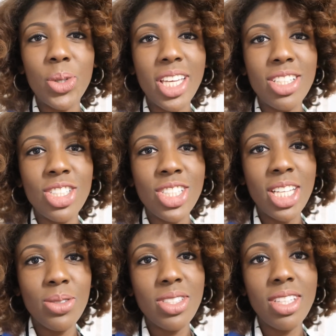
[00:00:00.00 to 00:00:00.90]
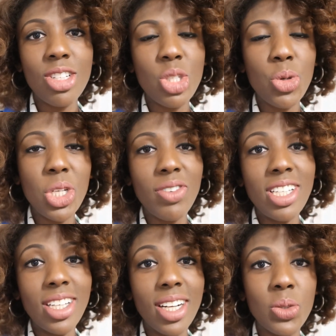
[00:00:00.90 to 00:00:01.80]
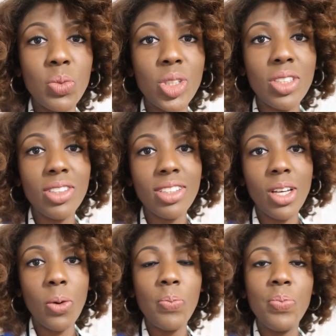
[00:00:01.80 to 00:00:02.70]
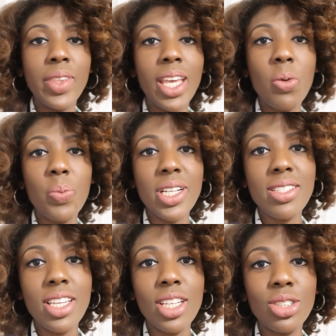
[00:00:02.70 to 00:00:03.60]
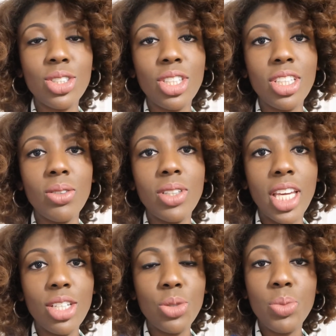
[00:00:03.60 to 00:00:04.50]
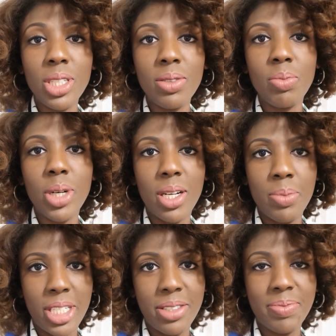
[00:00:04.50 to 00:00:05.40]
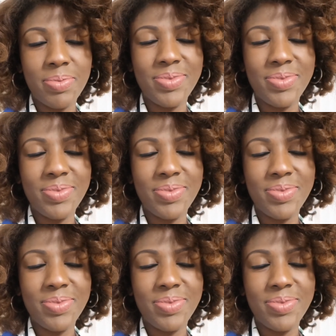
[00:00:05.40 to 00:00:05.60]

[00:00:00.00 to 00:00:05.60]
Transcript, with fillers: porque a gente tá indo sexto, meu aniversário é domingo, então é um presente que eu dei de mim para mim.